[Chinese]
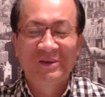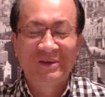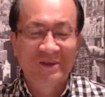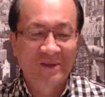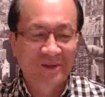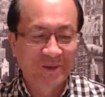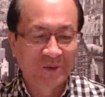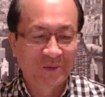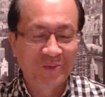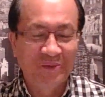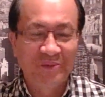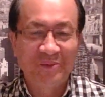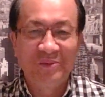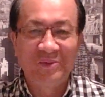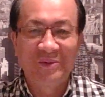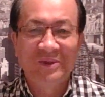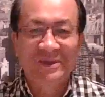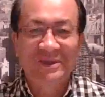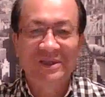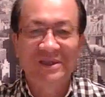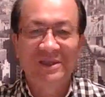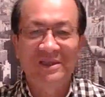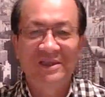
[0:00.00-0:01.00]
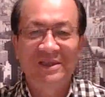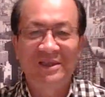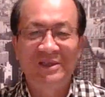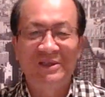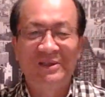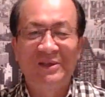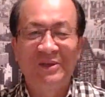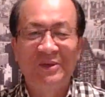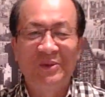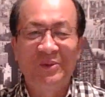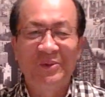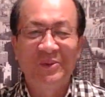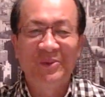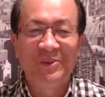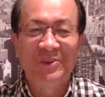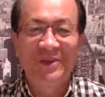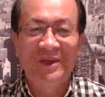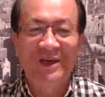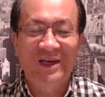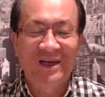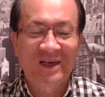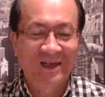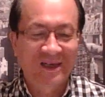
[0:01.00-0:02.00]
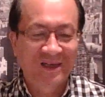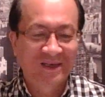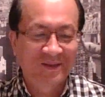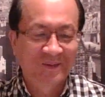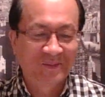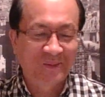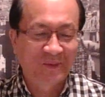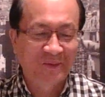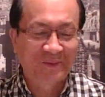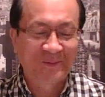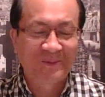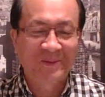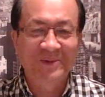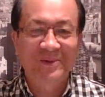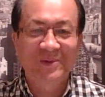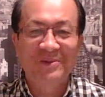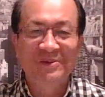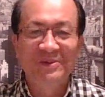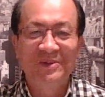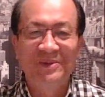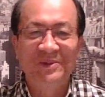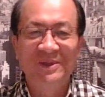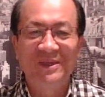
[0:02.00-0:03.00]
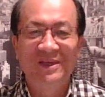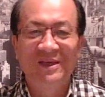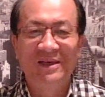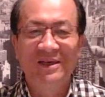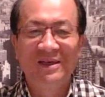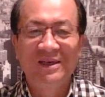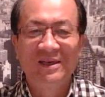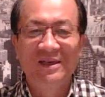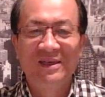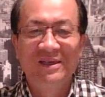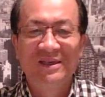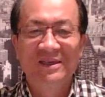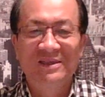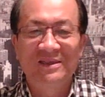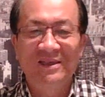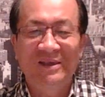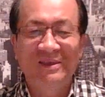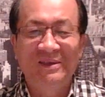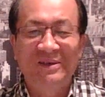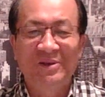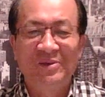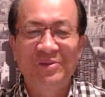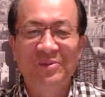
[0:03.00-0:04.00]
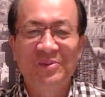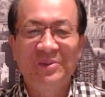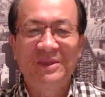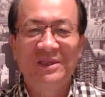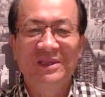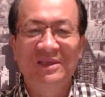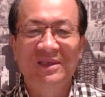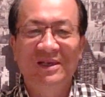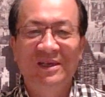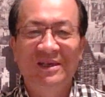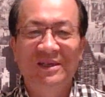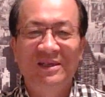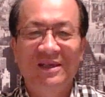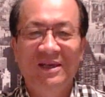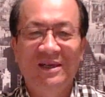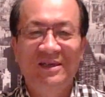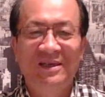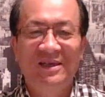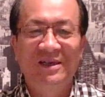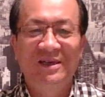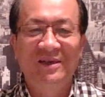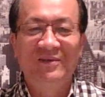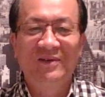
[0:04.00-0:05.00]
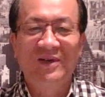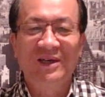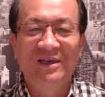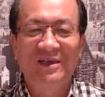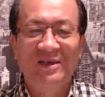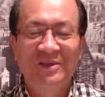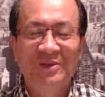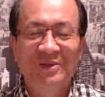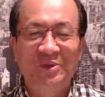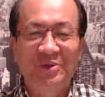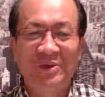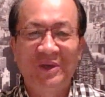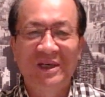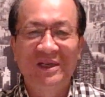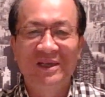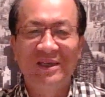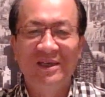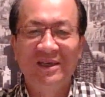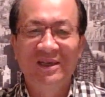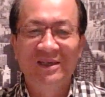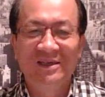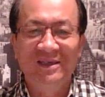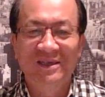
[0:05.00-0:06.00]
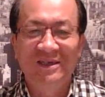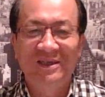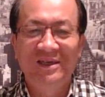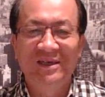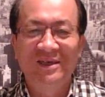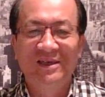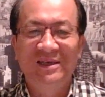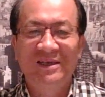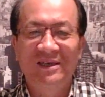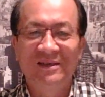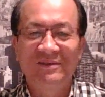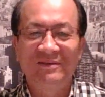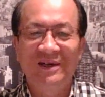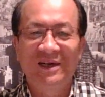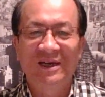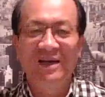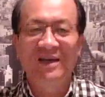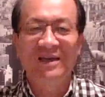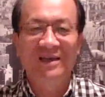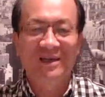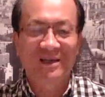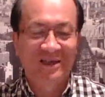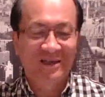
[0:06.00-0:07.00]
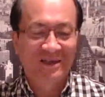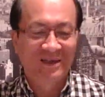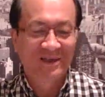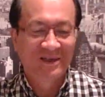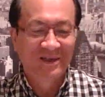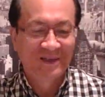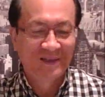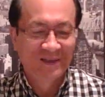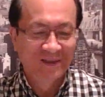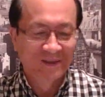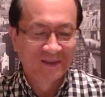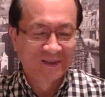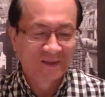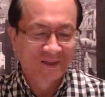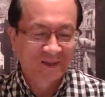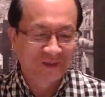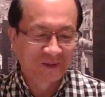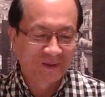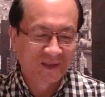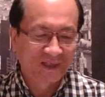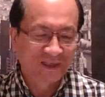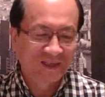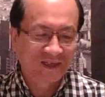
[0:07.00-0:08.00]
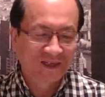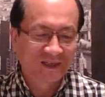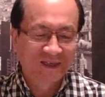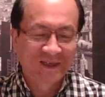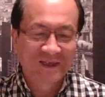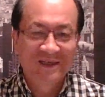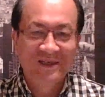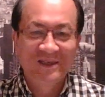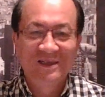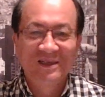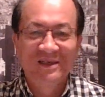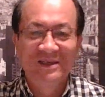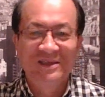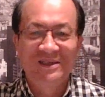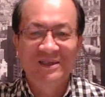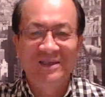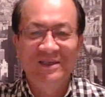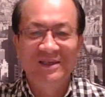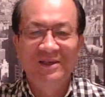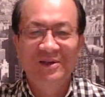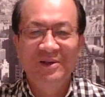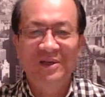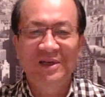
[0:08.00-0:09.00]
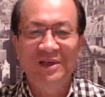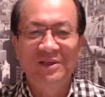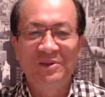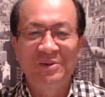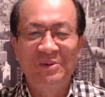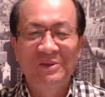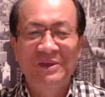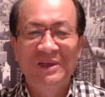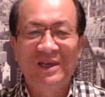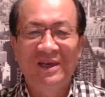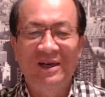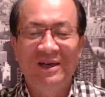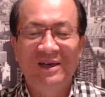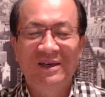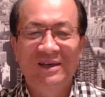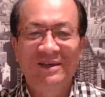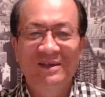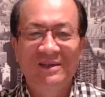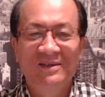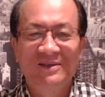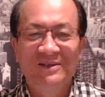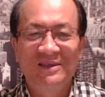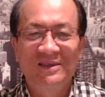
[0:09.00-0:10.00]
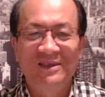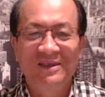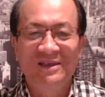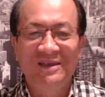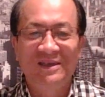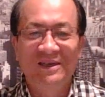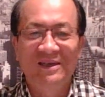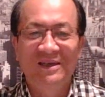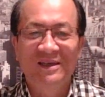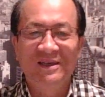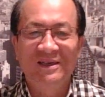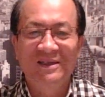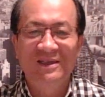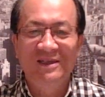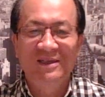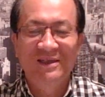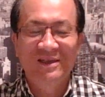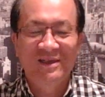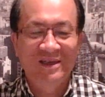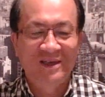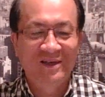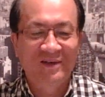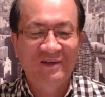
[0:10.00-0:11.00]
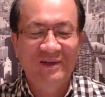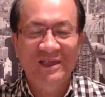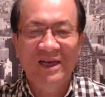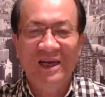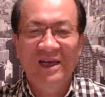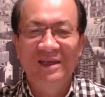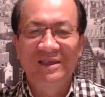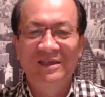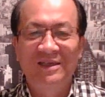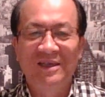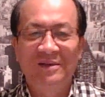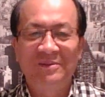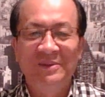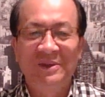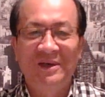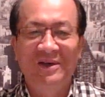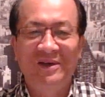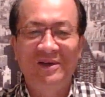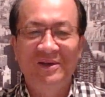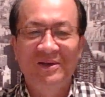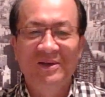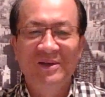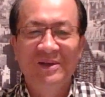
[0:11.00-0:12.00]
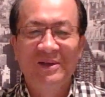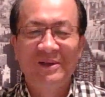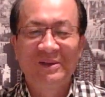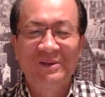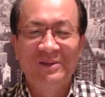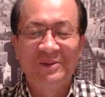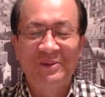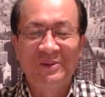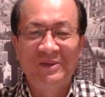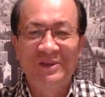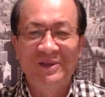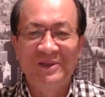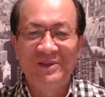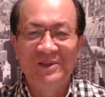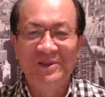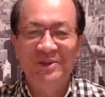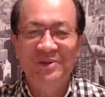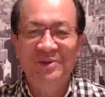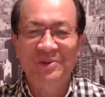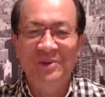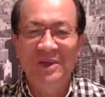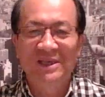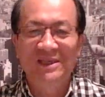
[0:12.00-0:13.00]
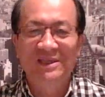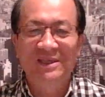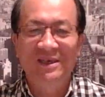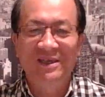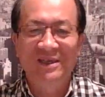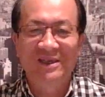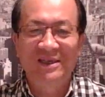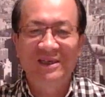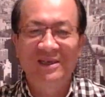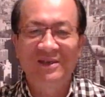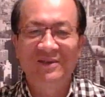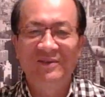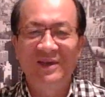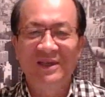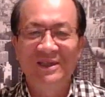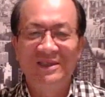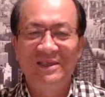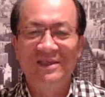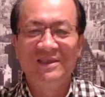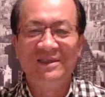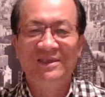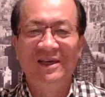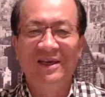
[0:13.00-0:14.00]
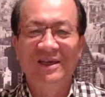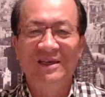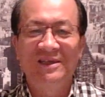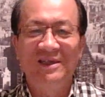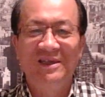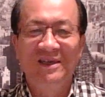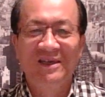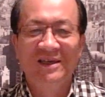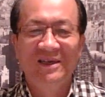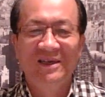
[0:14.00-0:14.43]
有五这个七情六欲的啊，普普通通的这样的一个女性啊，她渴望权力，也更渴望爱呀。所以呢，这个又很容易哈，这个渴望的爱得不到，有可能转向渴望金钱呐，